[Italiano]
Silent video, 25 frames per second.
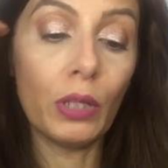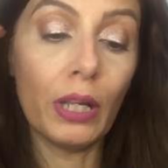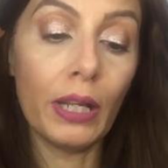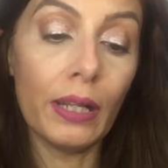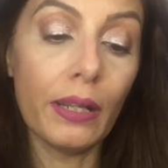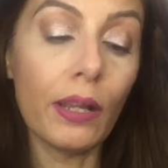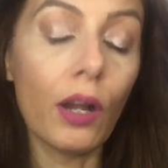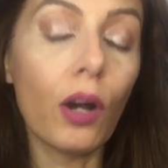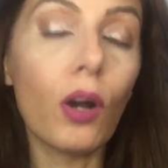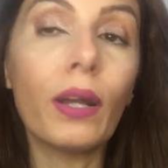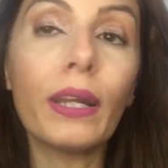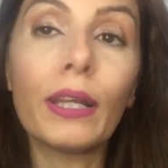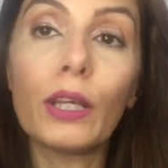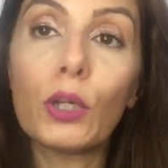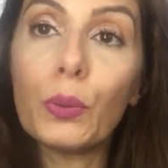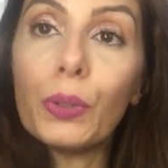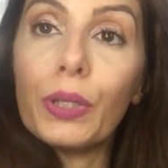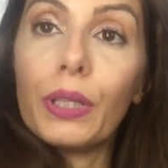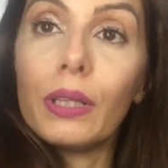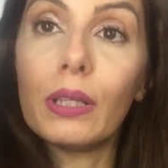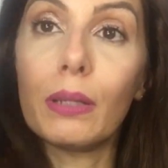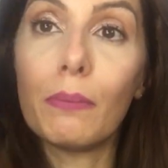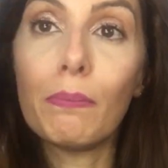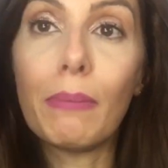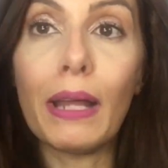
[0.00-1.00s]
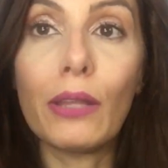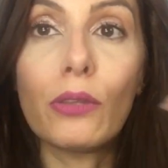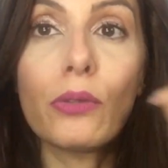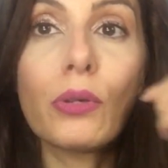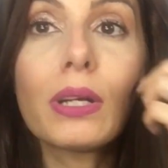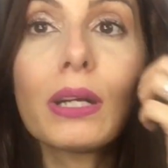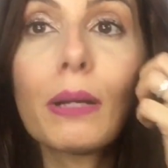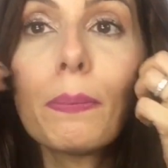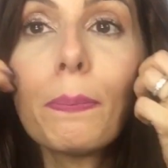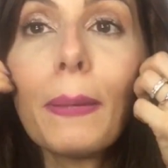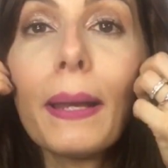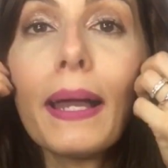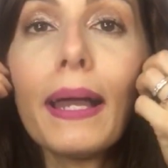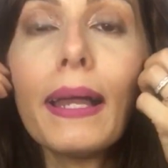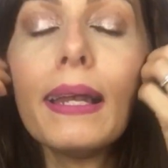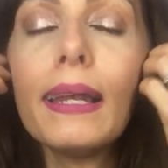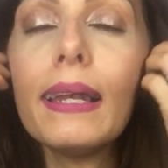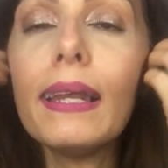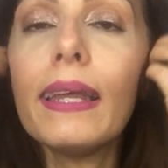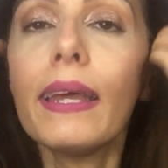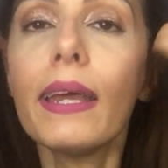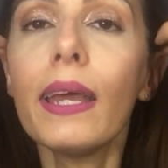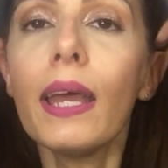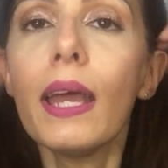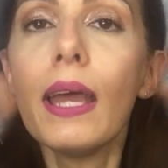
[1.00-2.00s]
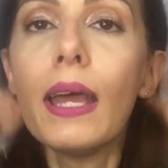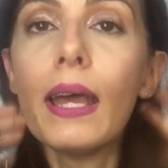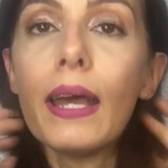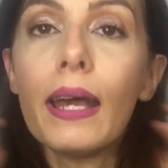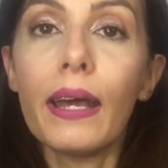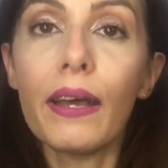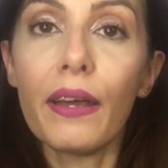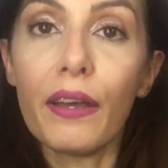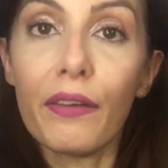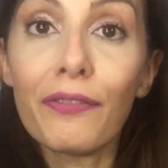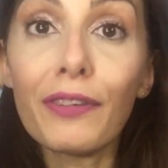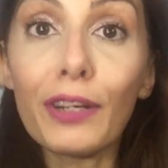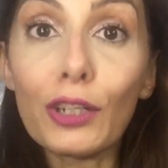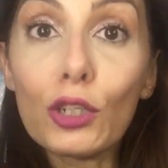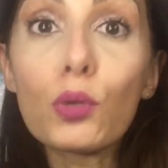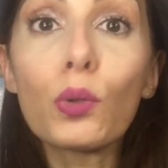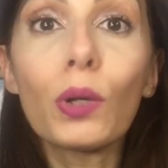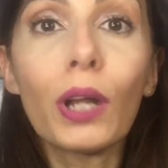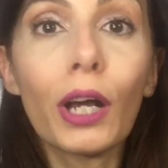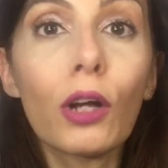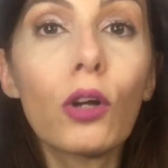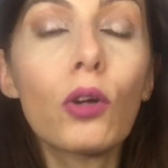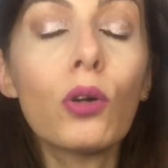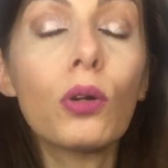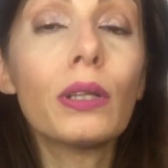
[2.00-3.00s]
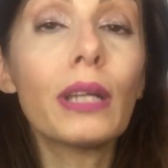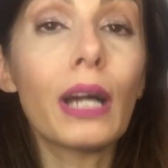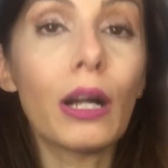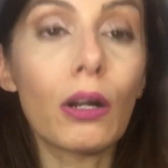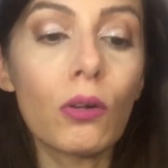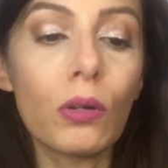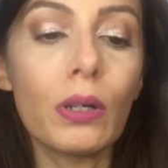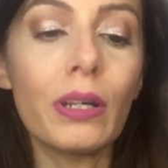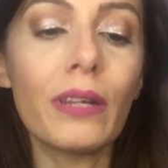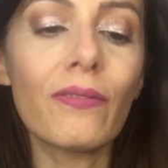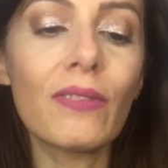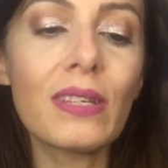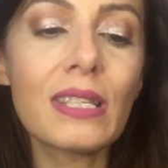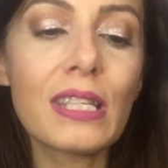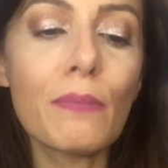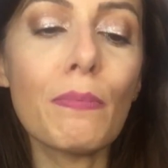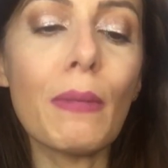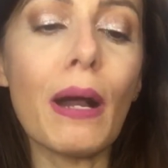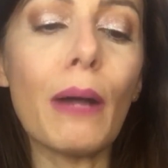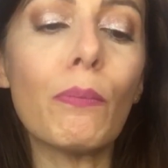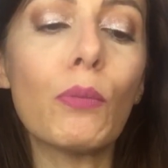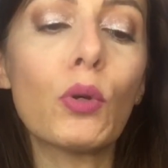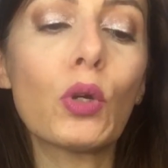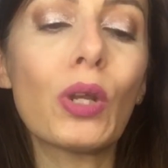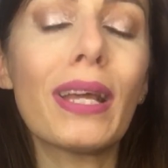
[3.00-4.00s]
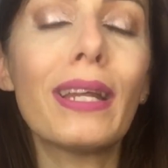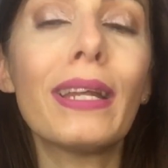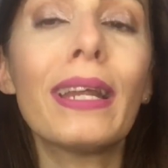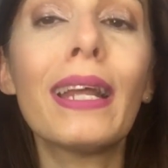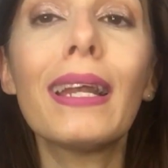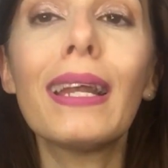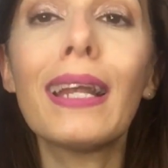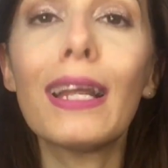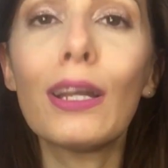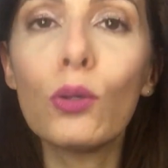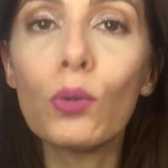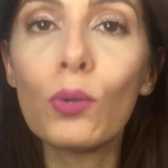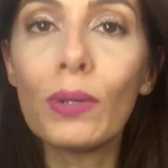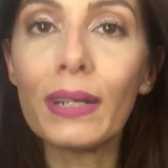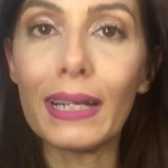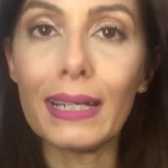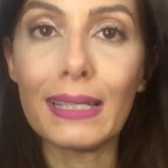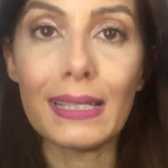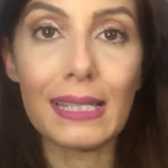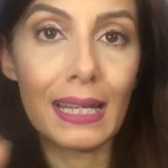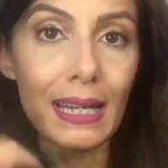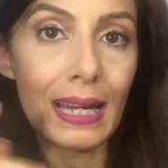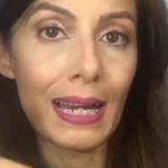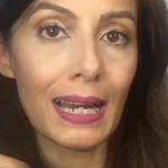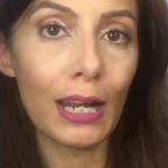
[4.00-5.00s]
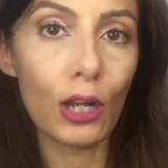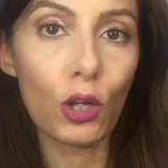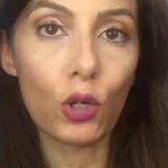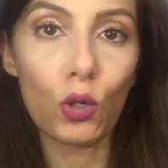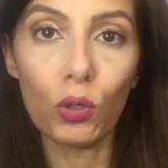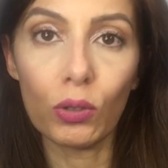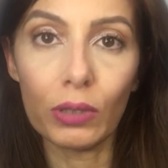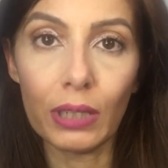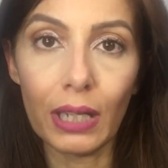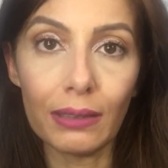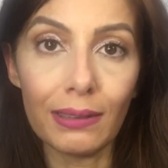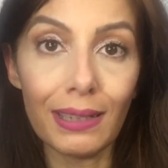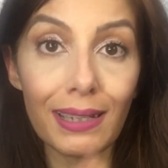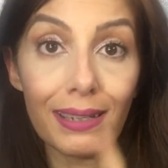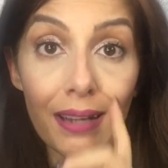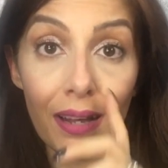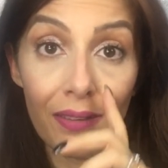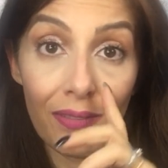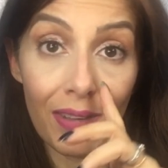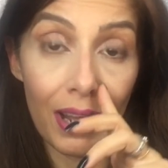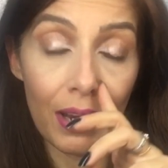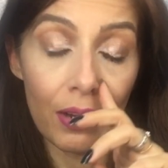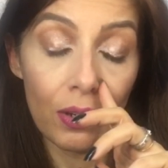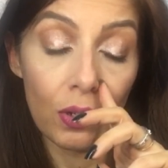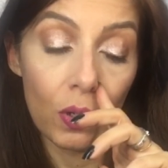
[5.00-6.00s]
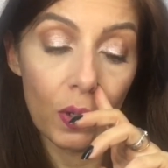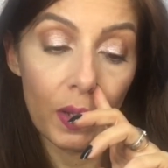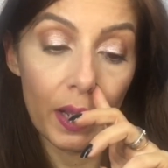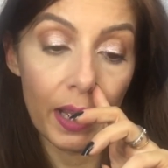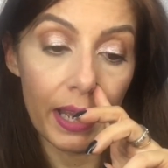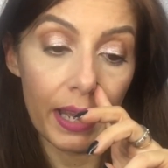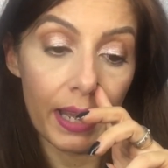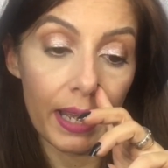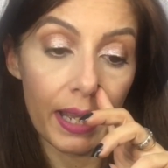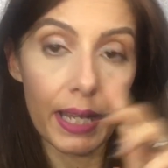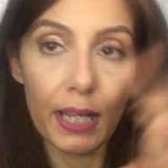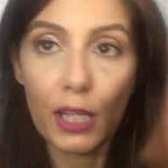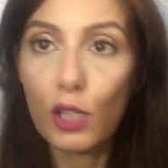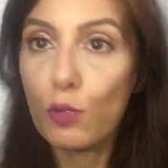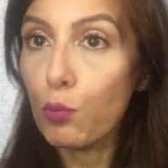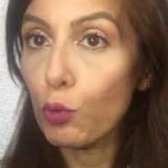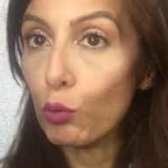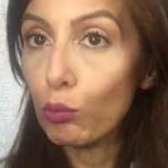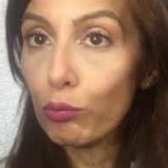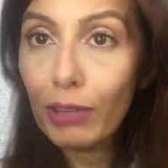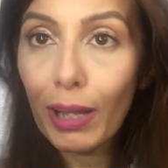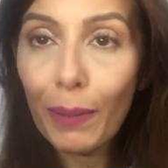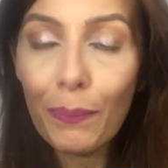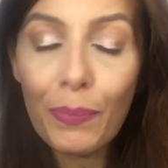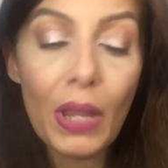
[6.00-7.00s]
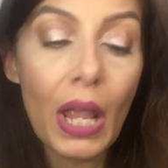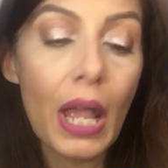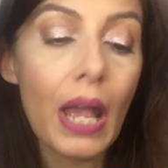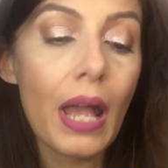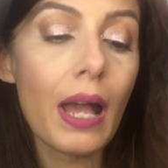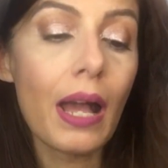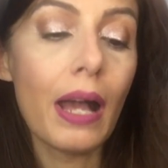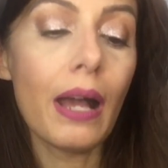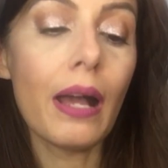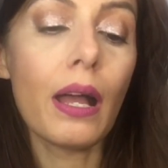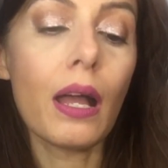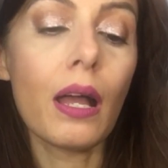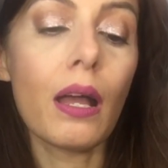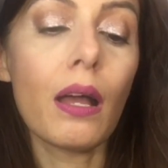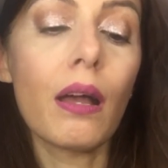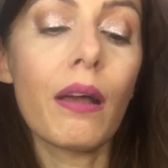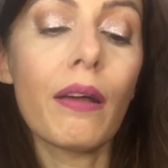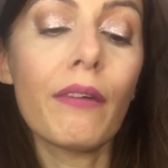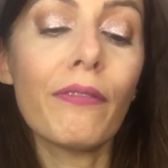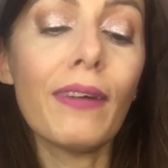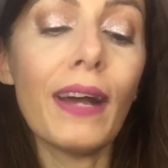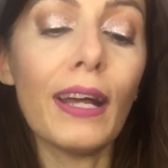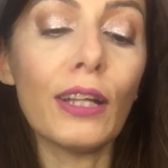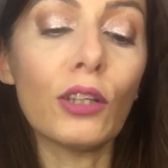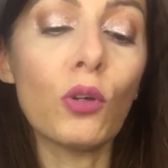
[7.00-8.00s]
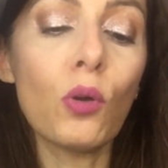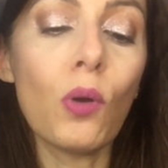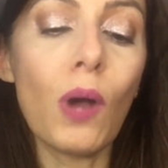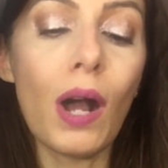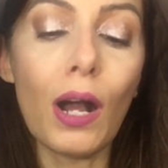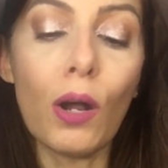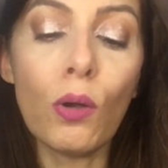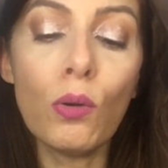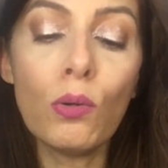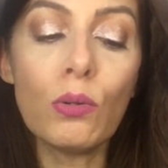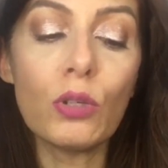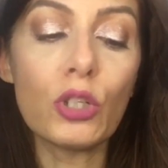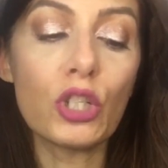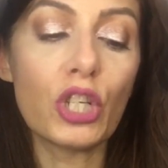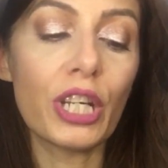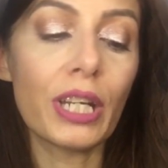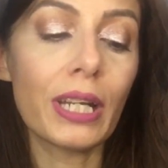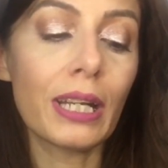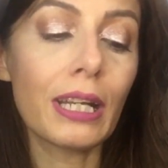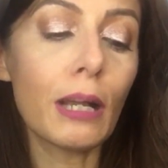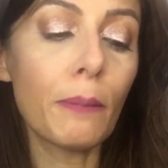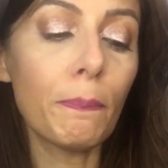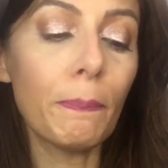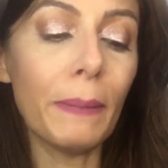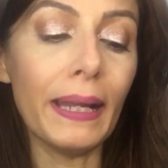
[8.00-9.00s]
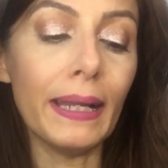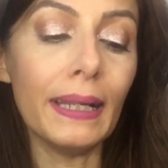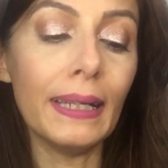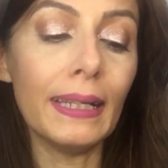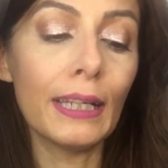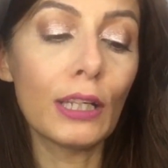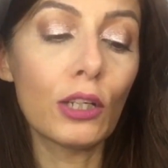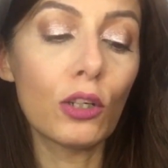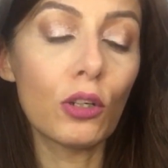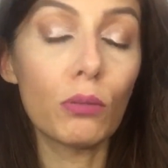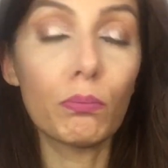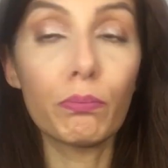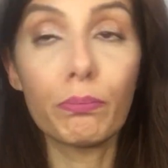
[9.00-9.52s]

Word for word: degli oli quindi bagno i capelli eh, faccio una coda con le visibabole nella lunghezza nella coda di cavallo che, che spunta eh, vado a ungere i capelli